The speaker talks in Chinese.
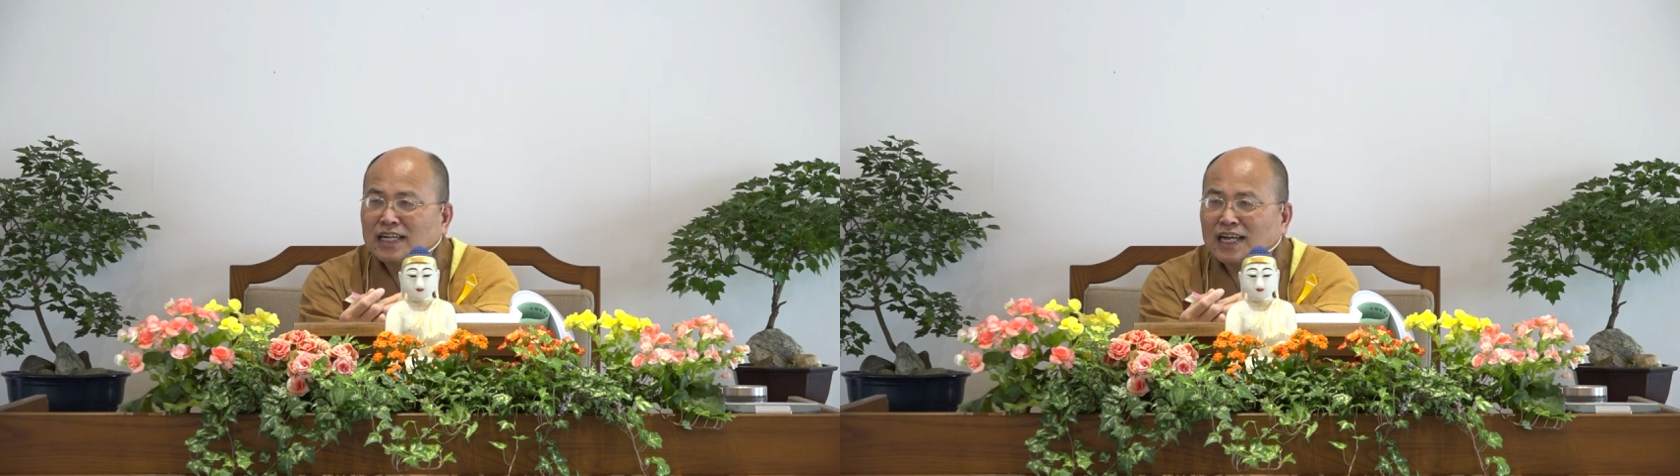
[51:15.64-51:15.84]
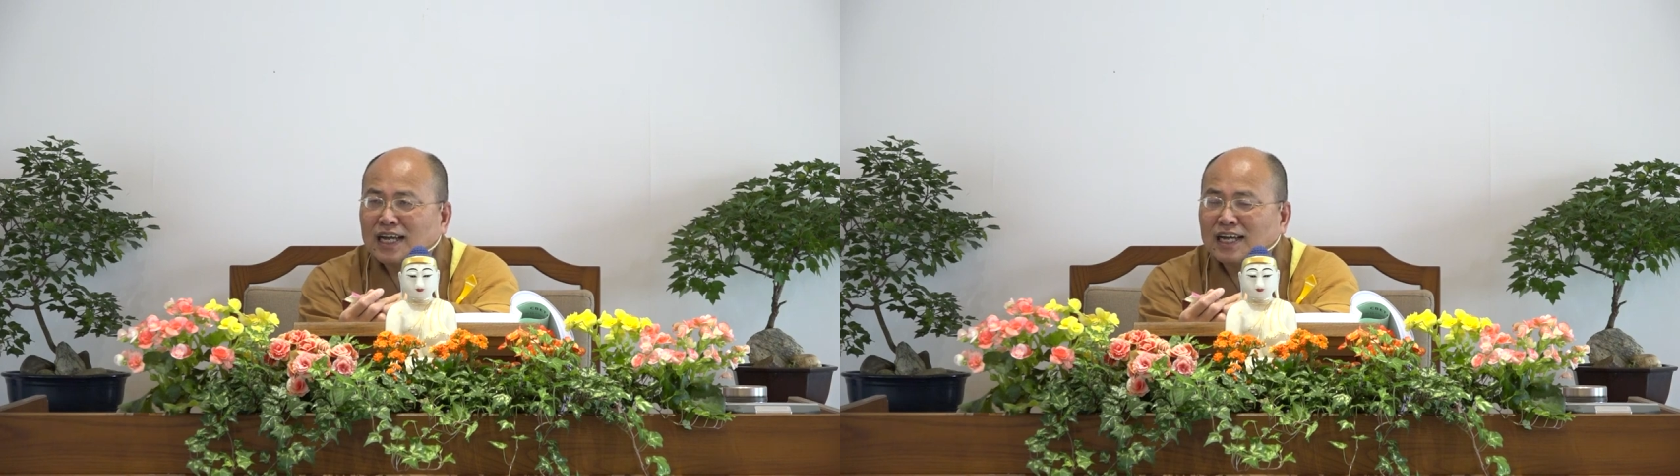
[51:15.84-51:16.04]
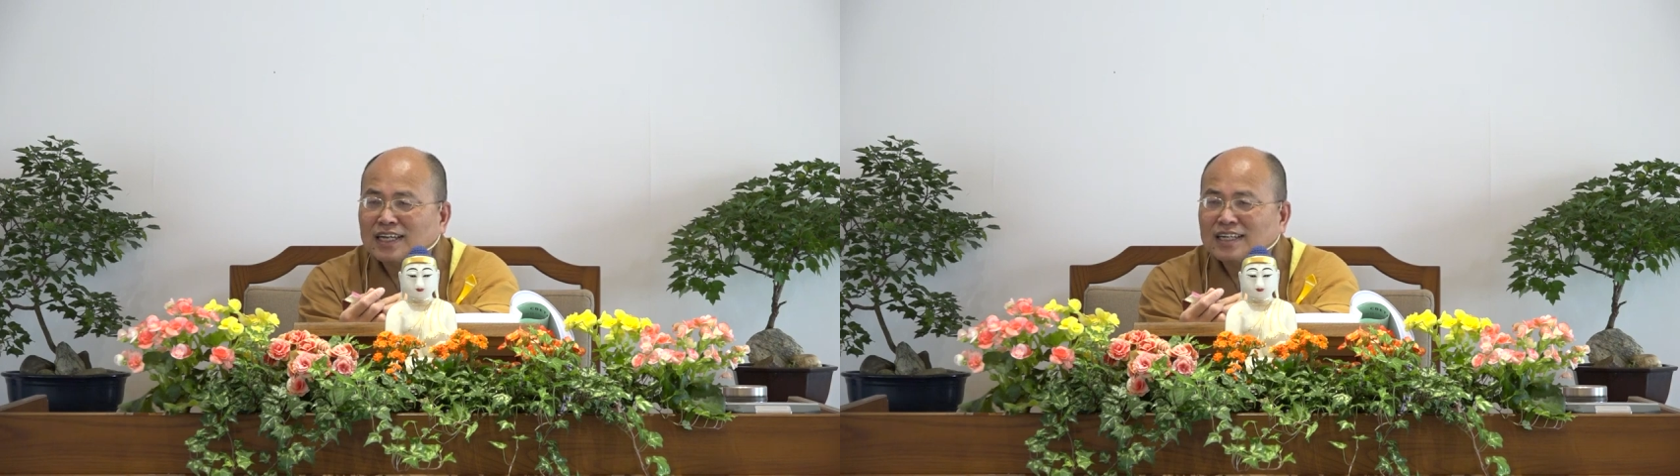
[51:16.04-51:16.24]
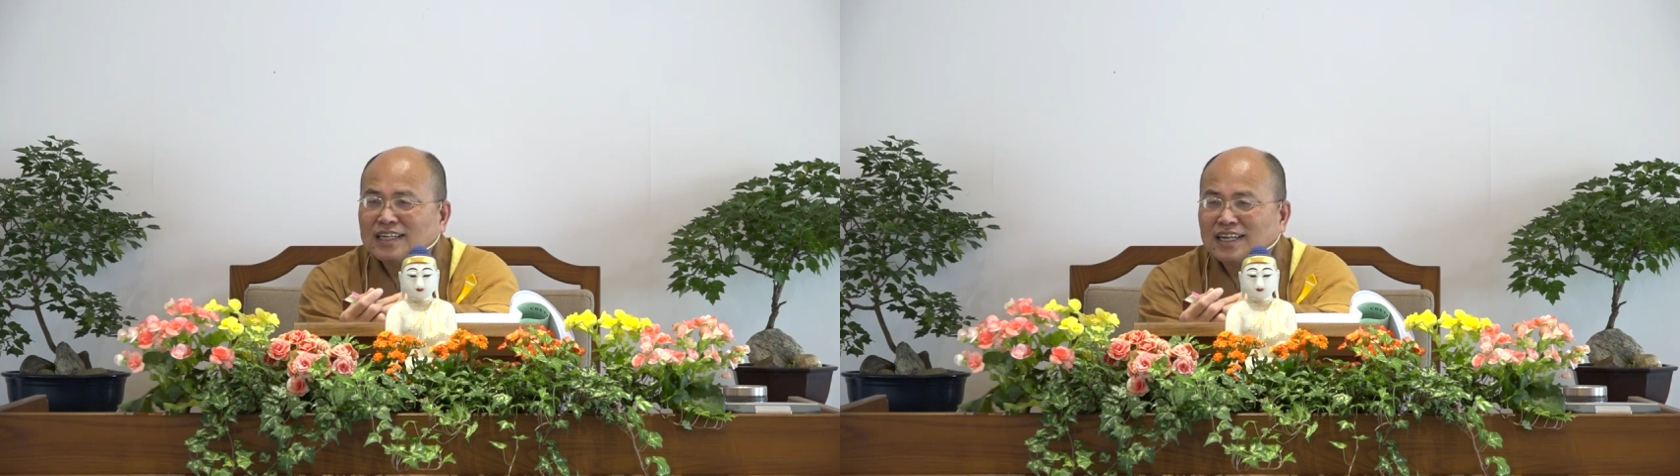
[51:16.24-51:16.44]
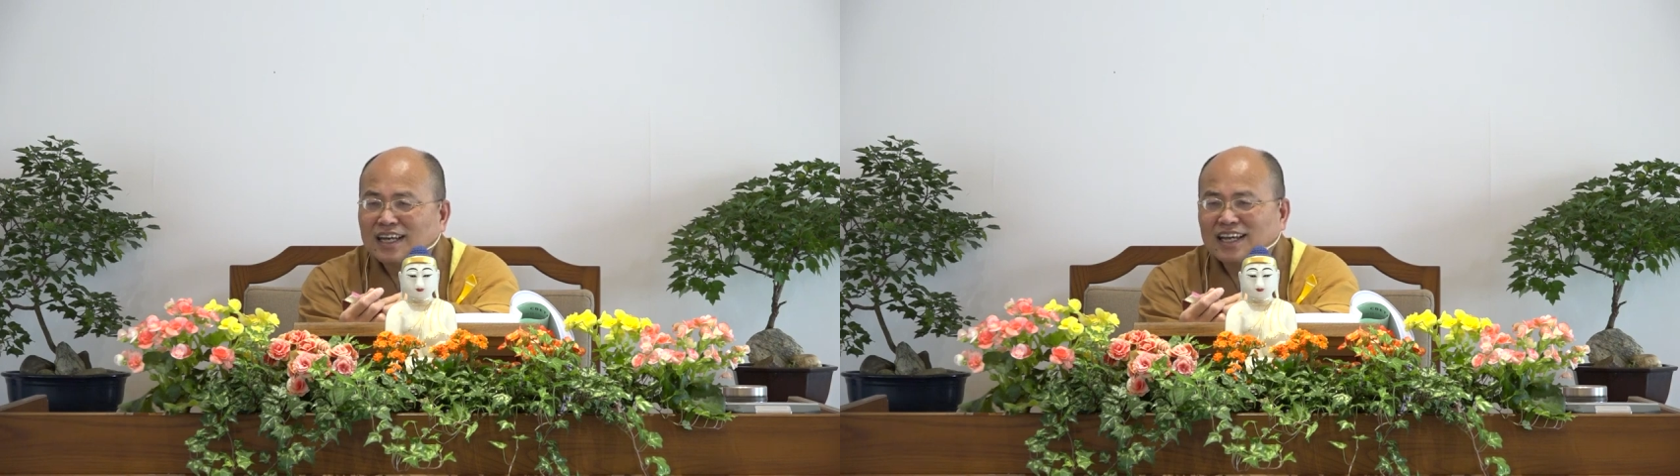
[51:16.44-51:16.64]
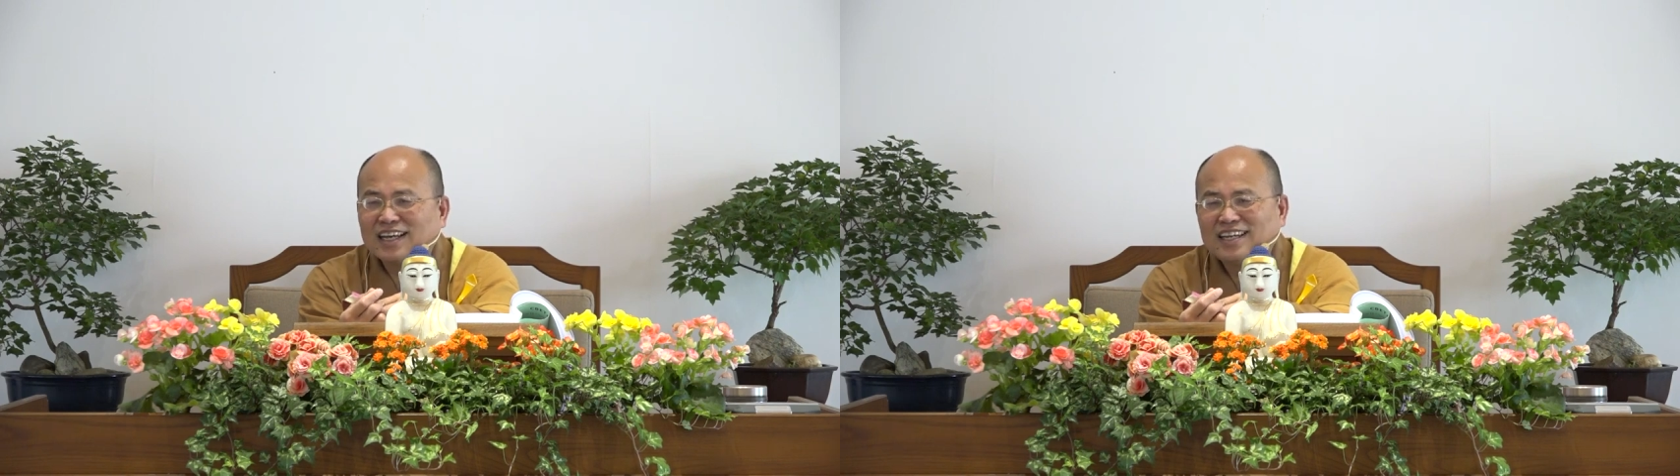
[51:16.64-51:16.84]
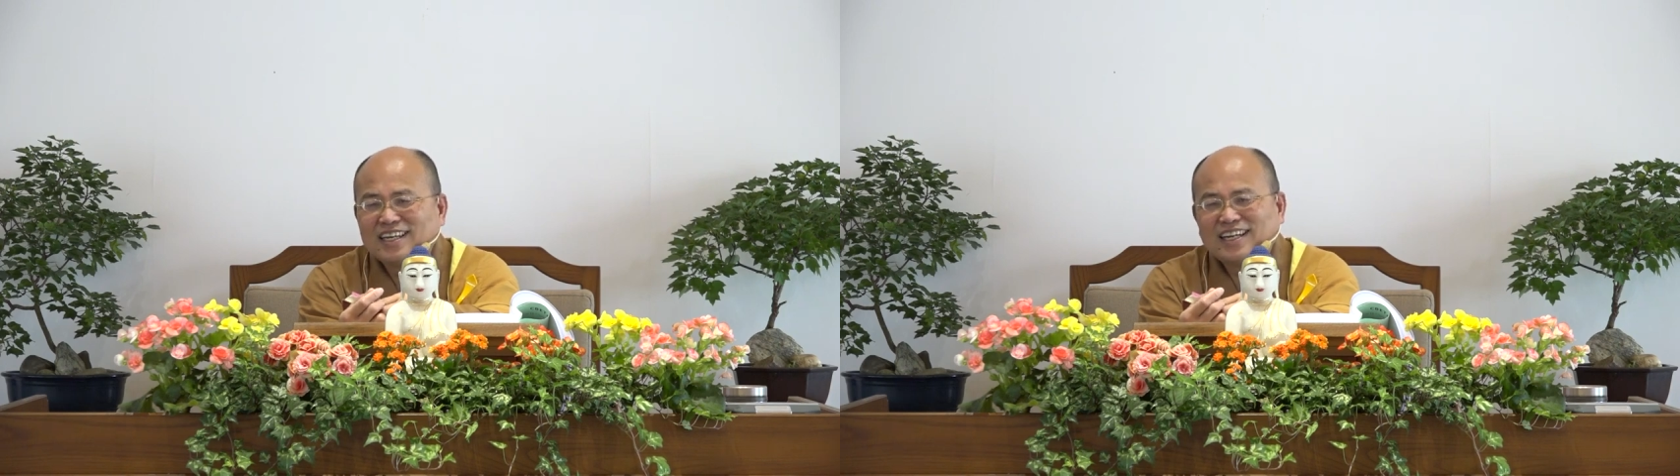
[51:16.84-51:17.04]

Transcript: 啊，哈